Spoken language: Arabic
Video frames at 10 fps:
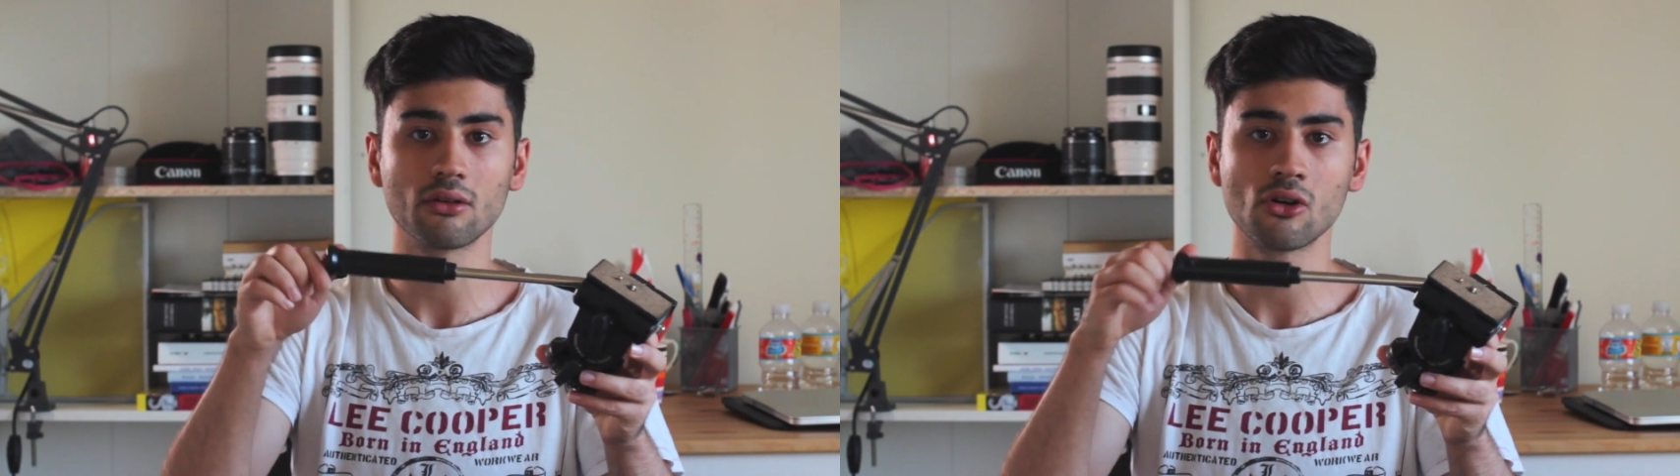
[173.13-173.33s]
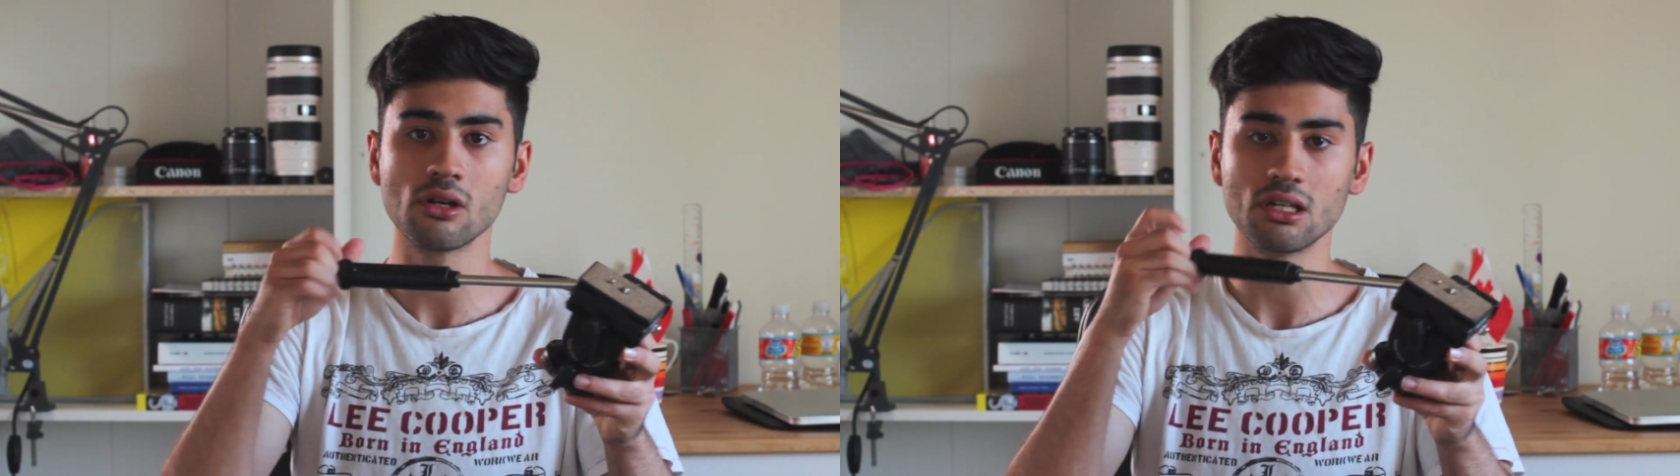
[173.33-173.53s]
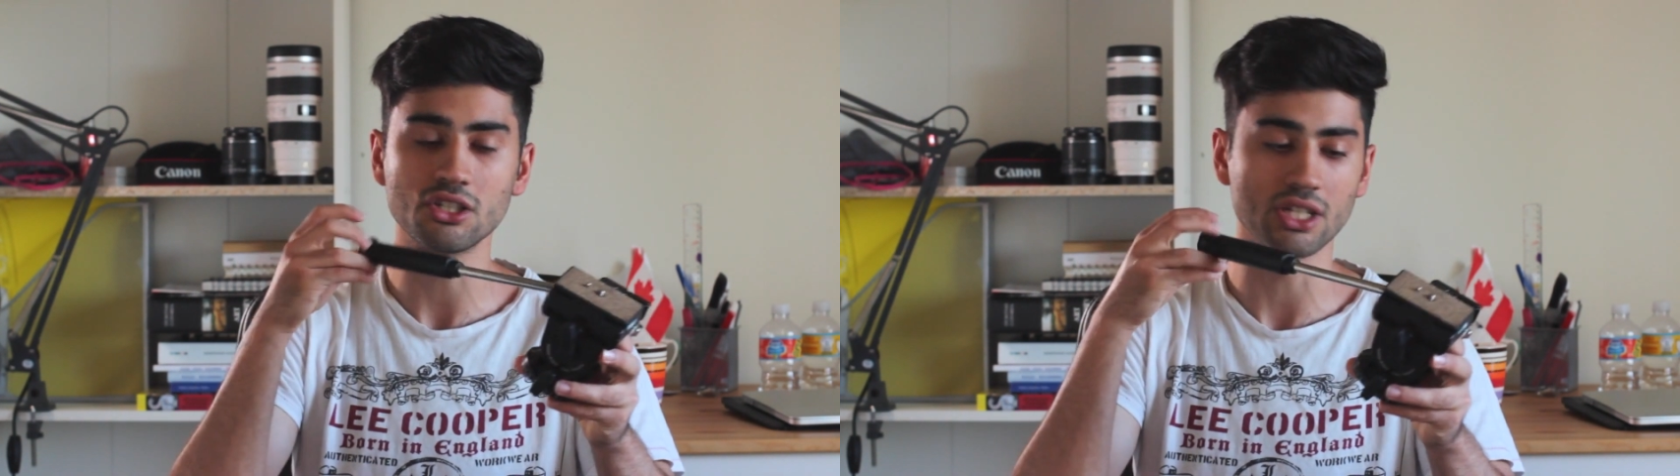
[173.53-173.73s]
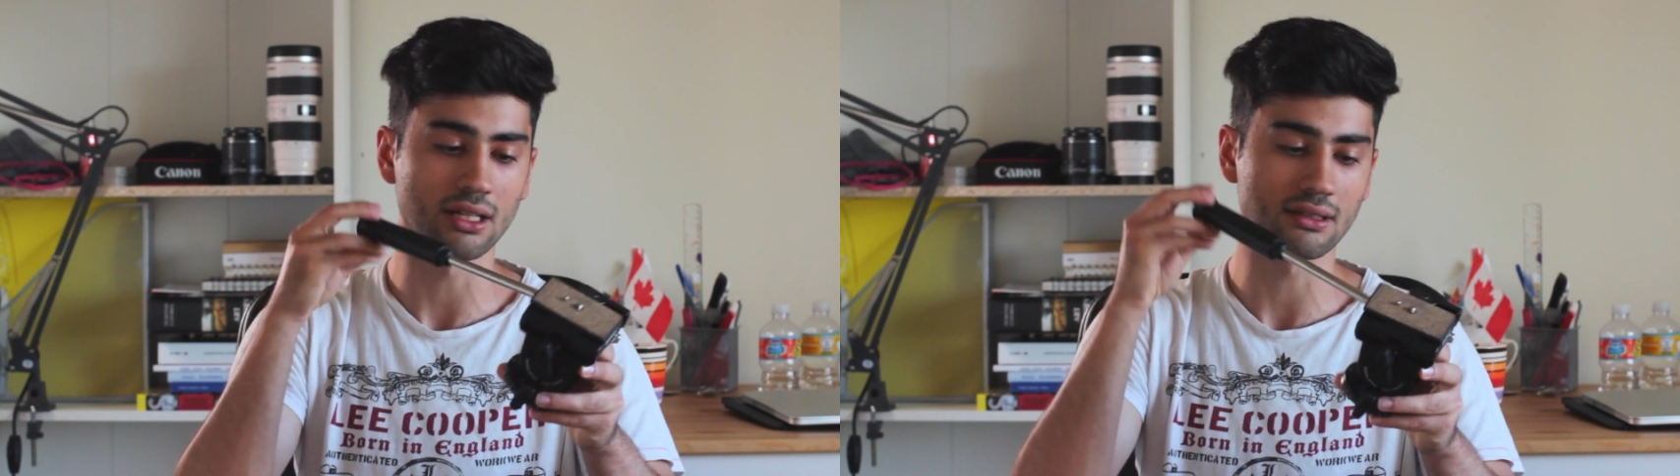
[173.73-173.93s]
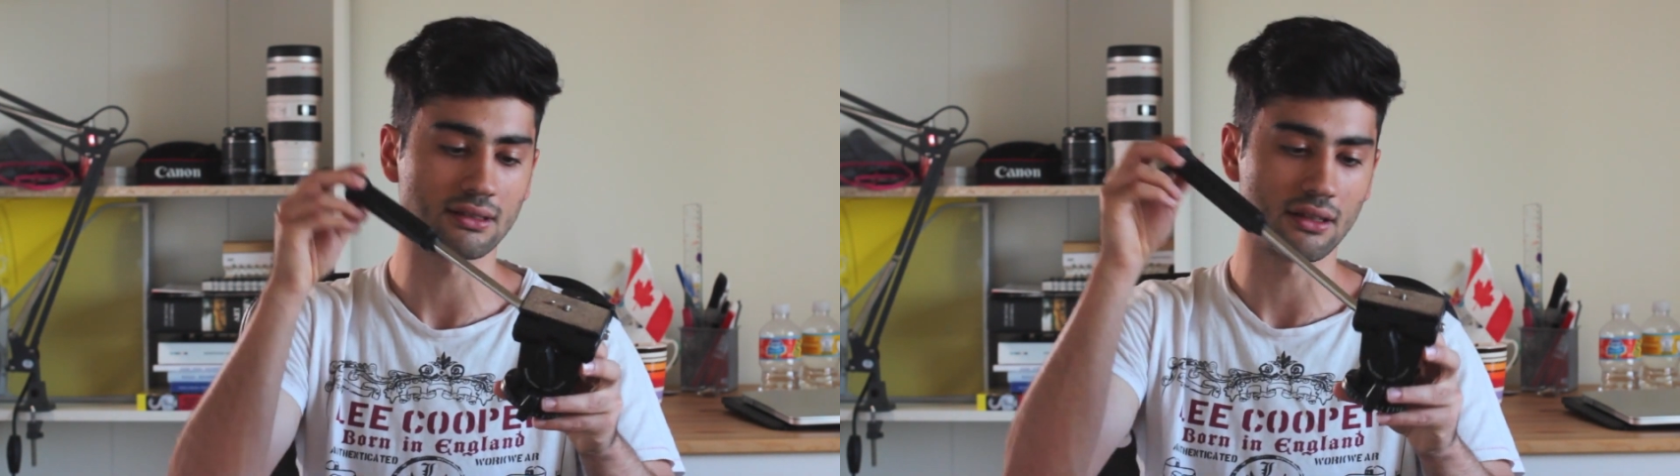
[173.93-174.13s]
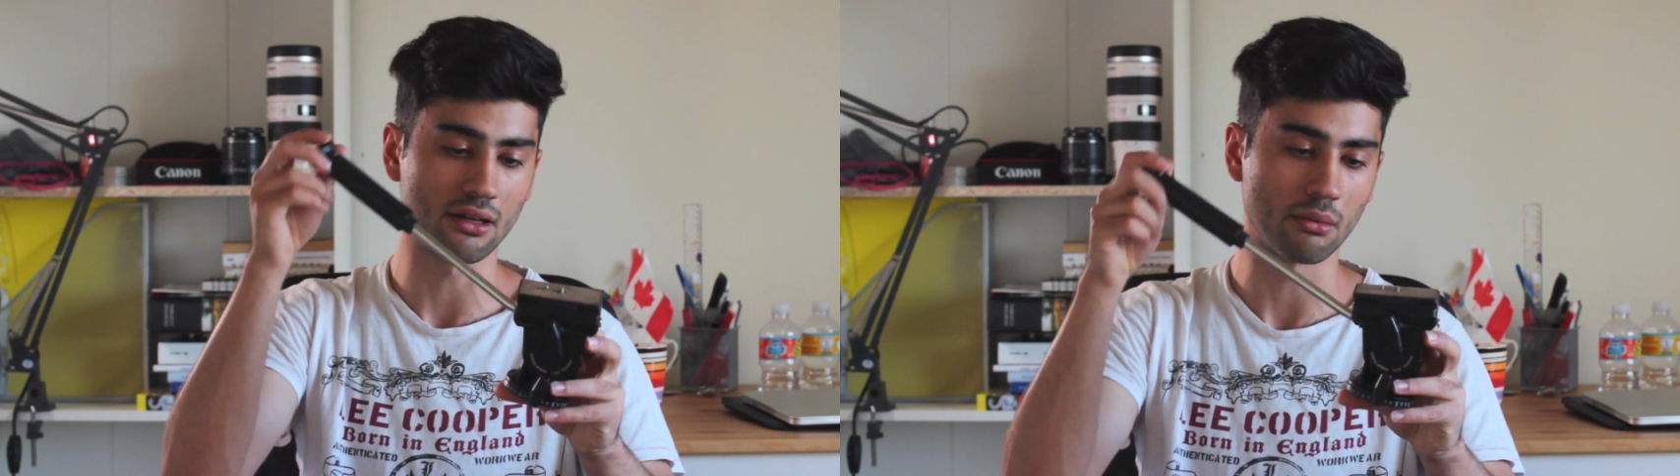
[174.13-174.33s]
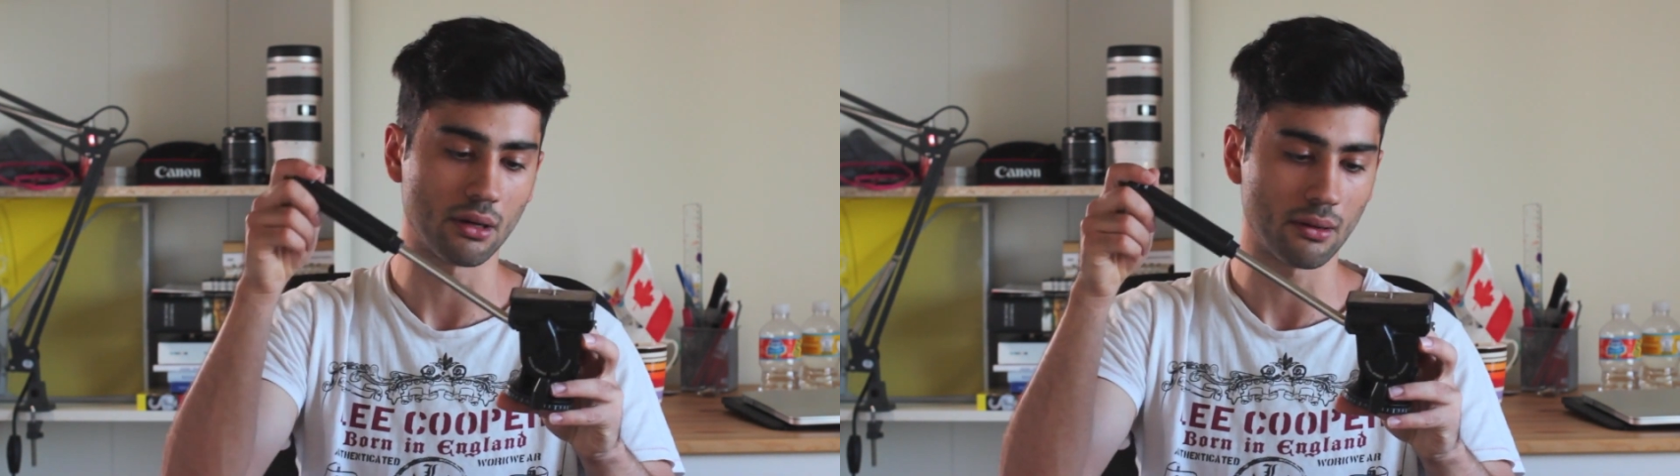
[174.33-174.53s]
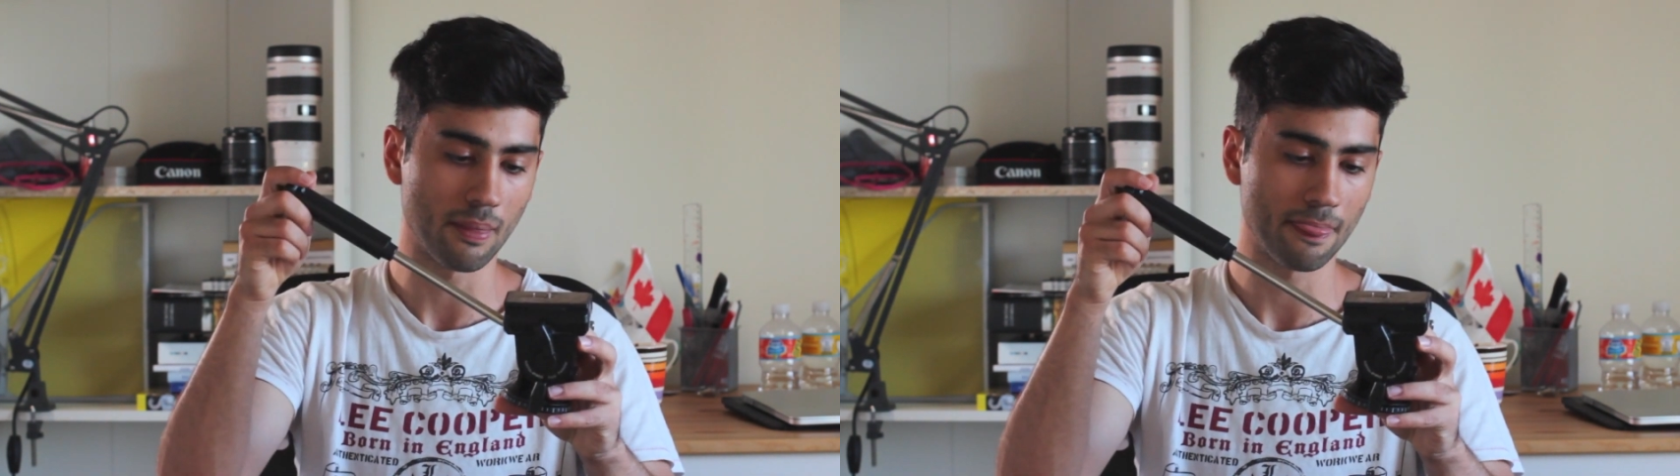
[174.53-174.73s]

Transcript: كل الجهات تقريبا